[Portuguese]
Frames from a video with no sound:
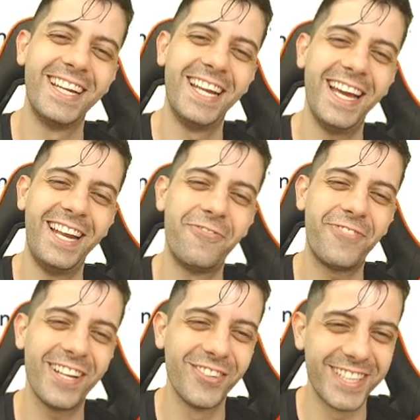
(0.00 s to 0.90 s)
Ele
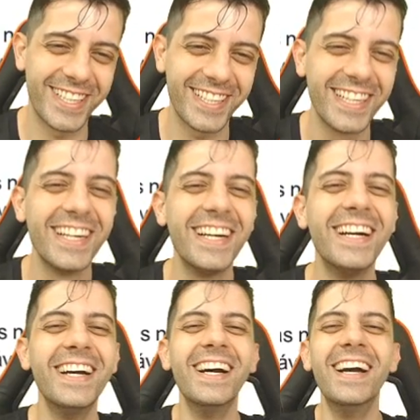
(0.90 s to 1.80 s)
falou aqui.
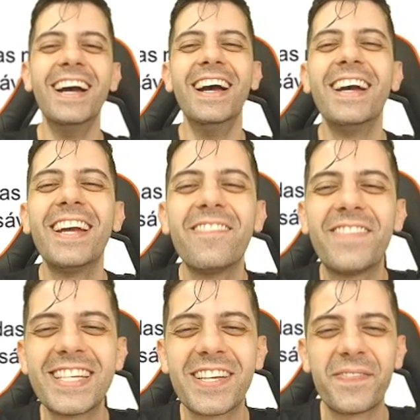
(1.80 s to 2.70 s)

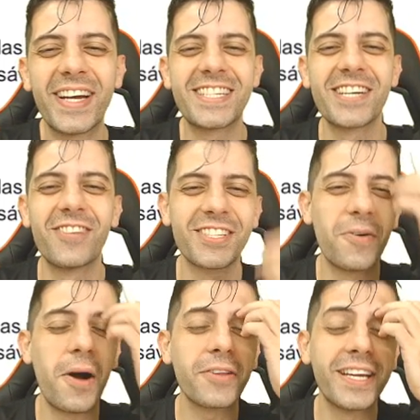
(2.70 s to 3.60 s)
impede que partículas
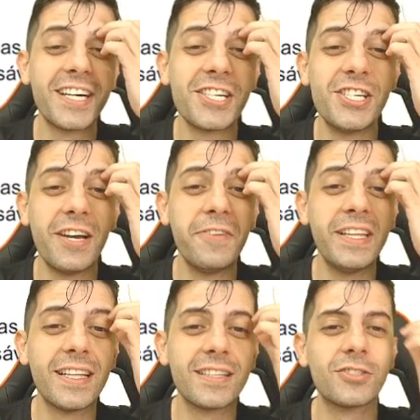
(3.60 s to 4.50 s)
com alta energia
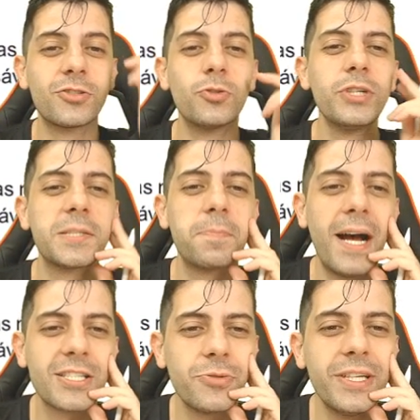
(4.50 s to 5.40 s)
vindas do
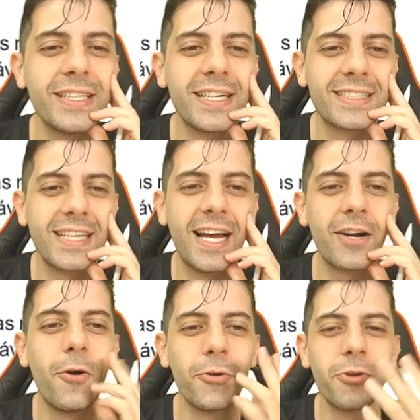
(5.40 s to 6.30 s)
espaço
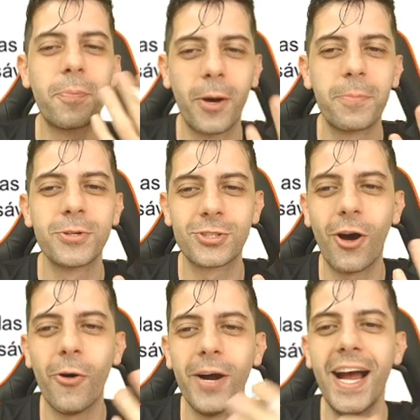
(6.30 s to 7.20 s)
interestelar ou do próprio
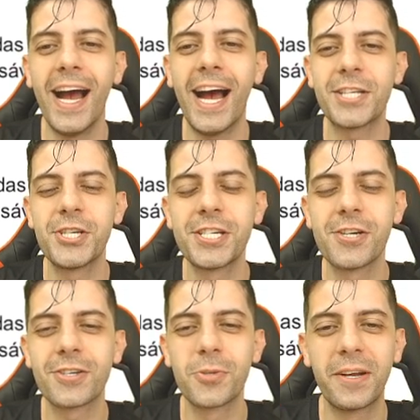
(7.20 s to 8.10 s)
Sol
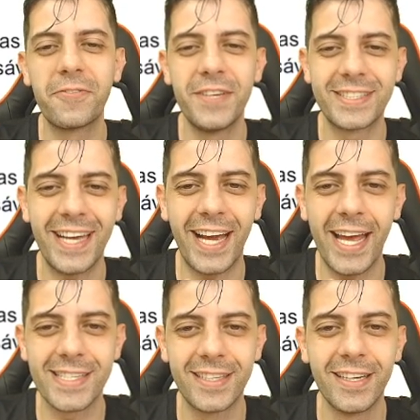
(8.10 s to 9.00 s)
atinjam a superfície
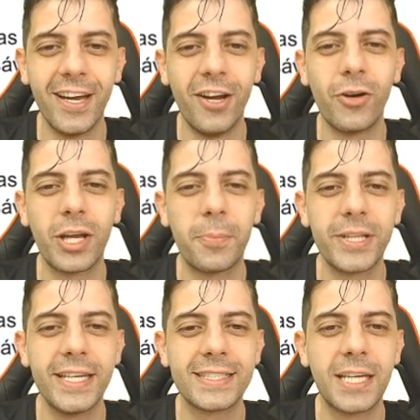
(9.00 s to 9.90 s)
terrestre, o que
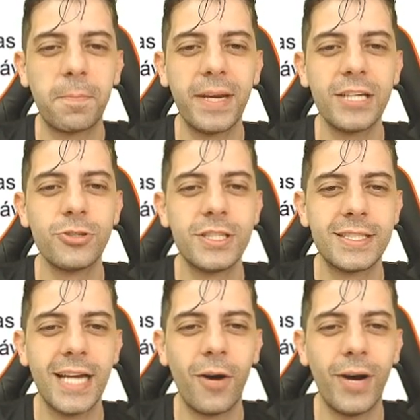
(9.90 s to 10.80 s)
poderia ser
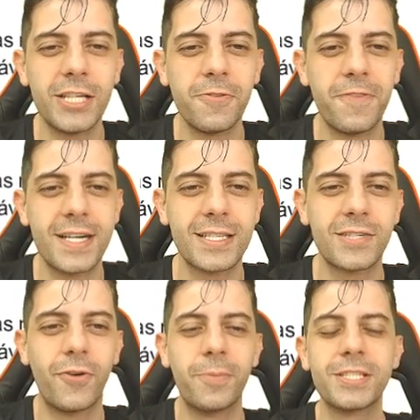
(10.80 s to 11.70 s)
prejudicial a diversas
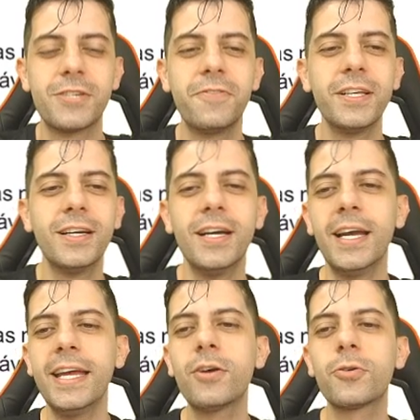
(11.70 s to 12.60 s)
formas de vida,
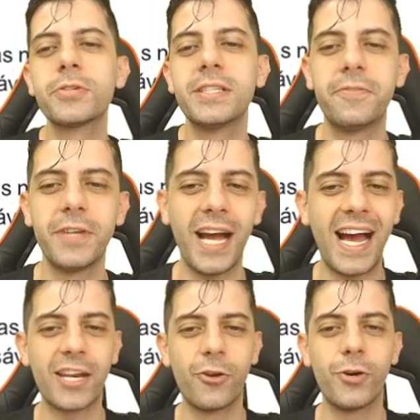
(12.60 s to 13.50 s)
inclusive
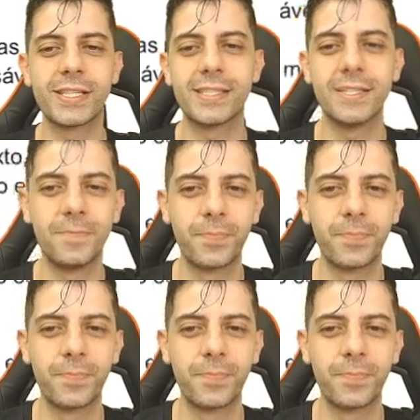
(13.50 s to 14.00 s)
a nossa.